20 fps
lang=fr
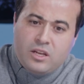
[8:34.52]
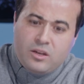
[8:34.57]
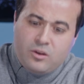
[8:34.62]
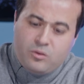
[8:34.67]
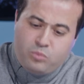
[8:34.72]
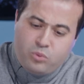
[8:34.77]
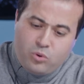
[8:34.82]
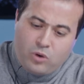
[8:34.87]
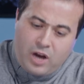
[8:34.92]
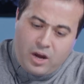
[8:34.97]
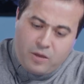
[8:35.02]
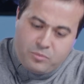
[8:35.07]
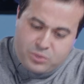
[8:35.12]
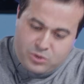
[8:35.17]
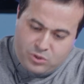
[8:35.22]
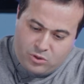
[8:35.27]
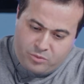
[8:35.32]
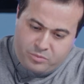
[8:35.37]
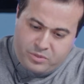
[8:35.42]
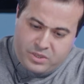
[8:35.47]
pour
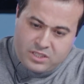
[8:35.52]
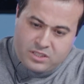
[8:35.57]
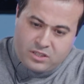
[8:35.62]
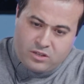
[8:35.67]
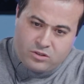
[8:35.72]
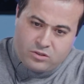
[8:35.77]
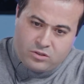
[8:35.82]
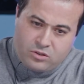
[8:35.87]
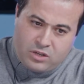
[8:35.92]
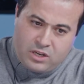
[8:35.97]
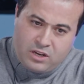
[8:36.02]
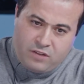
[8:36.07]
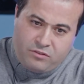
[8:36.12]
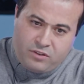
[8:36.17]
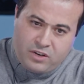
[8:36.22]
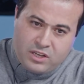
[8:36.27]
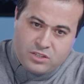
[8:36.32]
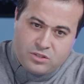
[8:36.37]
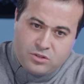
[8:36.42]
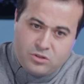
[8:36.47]
absorber
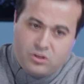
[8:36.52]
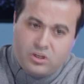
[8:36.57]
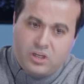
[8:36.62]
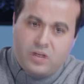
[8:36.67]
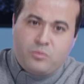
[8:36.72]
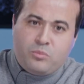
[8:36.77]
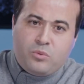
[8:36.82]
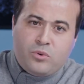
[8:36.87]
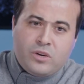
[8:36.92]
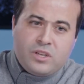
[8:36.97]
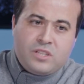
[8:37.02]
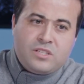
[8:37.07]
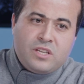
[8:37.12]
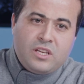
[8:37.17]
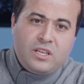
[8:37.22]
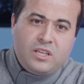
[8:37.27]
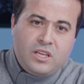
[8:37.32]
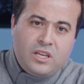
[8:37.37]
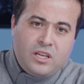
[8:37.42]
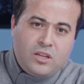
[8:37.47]
l'inflation et pour
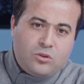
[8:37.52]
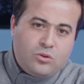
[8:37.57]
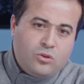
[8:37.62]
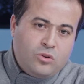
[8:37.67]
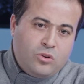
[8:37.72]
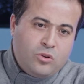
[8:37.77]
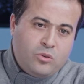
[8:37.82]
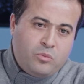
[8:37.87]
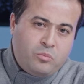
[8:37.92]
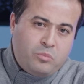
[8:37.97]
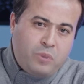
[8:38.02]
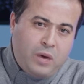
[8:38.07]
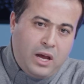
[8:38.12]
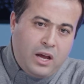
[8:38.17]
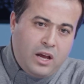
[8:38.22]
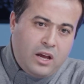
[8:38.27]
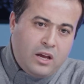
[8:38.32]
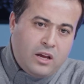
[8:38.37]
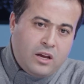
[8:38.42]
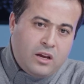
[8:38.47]
essayer de ne
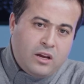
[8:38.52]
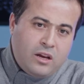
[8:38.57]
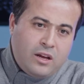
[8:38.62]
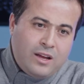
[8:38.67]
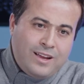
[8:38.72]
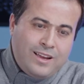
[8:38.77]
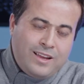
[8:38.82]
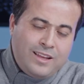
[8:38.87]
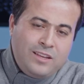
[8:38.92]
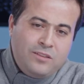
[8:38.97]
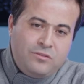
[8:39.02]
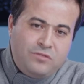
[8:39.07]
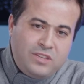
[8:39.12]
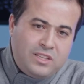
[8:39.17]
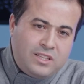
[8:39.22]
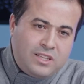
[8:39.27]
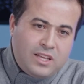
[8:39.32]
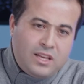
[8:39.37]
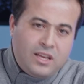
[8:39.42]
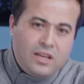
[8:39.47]
pas
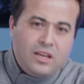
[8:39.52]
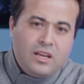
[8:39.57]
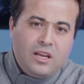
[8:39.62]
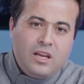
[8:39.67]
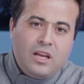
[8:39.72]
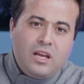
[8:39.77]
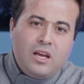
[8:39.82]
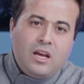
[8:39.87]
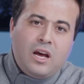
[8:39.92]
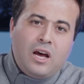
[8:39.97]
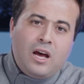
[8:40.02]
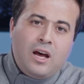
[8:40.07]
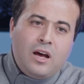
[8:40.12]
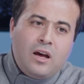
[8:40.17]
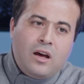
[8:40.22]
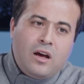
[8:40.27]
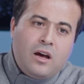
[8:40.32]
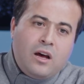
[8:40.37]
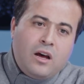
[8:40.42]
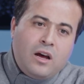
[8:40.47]
éviter
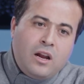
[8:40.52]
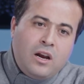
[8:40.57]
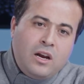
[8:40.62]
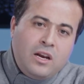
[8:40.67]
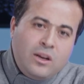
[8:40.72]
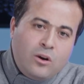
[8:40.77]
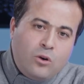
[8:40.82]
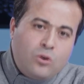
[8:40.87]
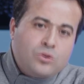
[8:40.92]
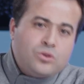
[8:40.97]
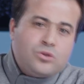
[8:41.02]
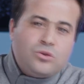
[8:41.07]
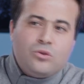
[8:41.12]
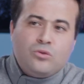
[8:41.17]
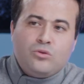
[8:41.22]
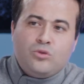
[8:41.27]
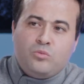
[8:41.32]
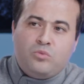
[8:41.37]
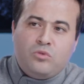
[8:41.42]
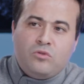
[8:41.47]
l'érosion
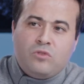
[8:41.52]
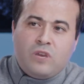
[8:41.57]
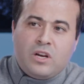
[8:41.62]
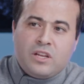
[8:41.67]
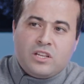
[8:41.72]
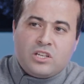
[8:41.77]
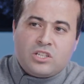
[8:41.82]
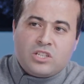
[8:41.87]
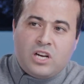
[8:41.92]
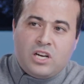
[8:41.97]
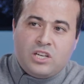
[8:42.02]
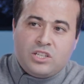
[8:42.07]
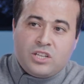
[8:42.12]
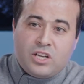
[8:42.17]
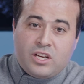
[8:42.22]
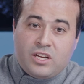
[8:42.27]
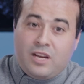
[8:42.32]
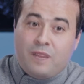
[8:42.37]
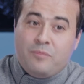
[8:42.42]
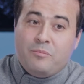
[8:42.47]
du pouvoir d'achat
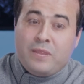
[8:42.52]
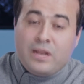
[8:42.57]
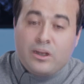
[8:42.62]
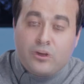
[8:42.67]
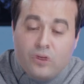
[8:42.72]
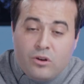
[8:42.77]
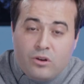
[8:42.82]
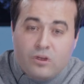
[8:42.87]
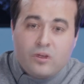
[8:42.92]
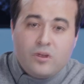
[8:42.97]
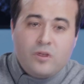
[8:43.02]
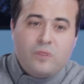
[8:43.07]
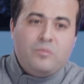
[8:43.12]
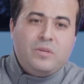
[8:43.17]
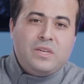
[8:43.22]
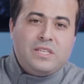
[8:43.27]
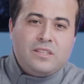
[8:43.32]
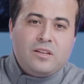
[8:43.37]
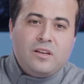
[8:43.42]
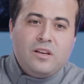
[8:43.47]
algérien. Mais non,
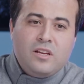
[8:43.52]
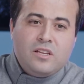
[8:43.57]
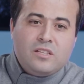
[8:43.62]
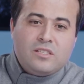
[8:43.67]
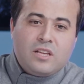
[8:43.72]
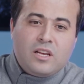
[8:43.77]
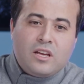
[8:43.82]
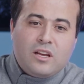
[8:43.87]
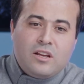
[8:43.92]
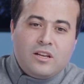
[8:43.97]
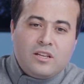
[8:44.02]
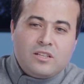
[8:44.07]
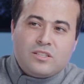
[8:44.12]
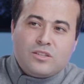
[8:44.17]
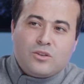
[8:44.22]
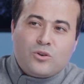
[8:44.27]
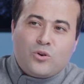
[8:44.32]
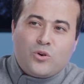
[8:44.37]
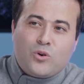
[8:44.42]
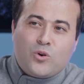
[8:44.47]
mais c'est,
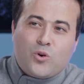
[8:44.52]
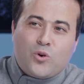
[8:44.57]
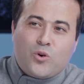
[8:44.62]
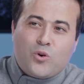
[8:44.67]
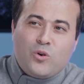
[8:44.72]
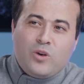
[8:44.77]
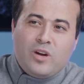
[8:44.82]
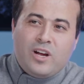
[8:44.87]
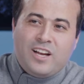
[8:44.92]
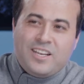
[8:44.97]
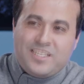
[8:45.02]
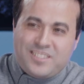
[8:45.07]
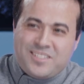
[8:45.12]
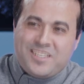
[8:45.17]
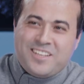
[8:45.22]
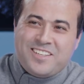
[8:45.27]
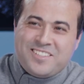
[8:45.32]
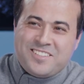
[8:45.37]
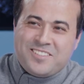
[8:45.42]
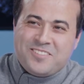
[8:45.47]
allez-y,
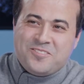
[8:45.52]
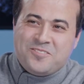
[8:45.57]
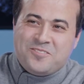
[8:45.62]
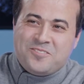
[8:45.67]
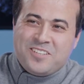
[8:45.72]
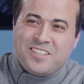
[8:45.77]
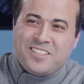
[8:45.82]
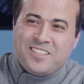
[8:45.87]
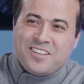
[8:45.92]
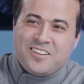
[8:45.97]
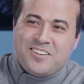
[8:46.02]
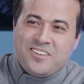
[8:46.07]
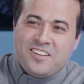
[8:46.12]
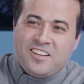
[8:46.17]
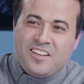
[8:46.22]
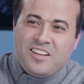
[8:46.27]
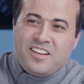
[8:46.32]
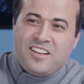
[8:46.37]
allez-y, vous voulez dire... Le pouvoir